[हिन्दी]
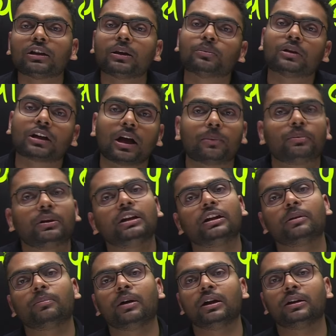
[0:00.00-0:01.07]
तब तक आप नहीं कर
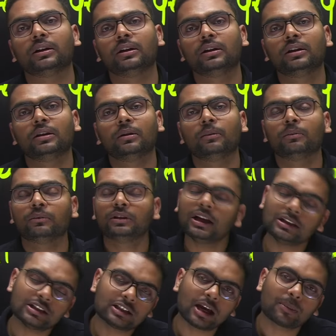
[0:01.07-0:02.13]
पाएंगे
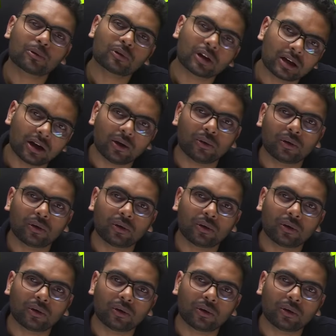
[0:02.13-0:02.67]
तेजी से आपको करना